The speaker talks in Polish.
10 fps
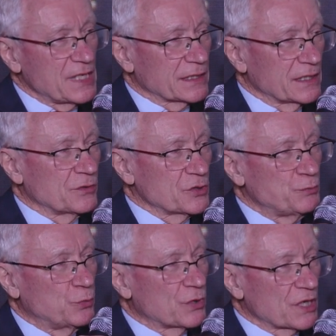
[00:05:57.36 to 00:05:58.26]

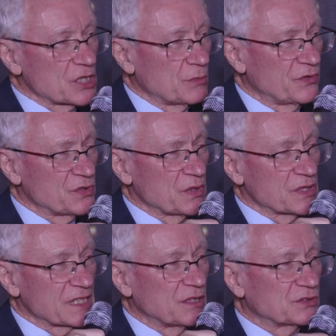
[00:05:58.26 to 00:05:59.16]
jakiegoś półrocza
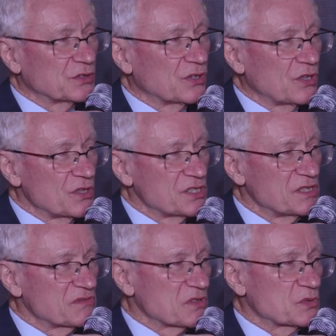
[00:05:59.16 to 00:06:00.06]
obowiązującego to
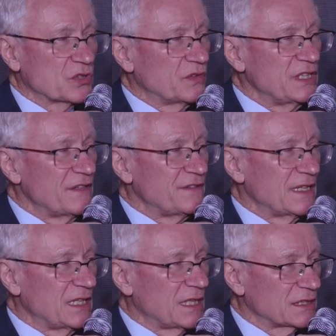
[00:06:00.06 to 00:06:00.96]
dochodzi stosunkowo
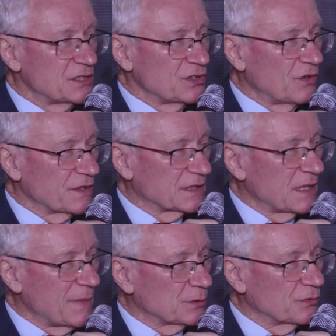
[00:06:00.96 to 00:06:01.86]
niewiele jakichś nowych
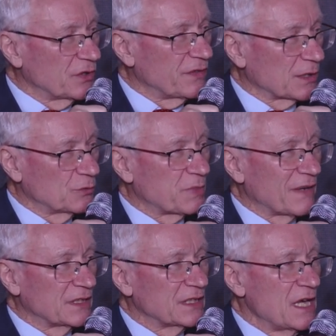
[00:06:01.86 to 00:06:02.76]
tematów, nowych aktów
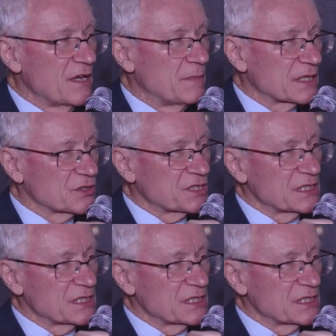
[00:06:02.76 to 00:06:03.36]
prawnych. Bardzo